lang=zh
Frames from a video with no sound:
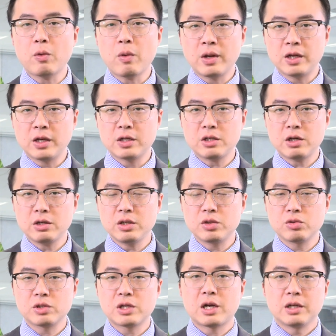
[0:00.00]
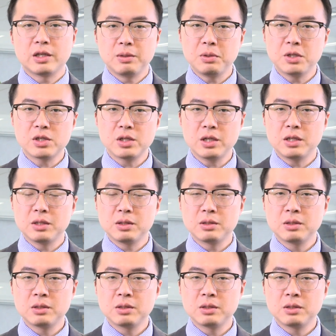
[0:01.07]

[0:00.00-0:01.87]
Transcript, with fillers: 为您的交易助上一臂之力。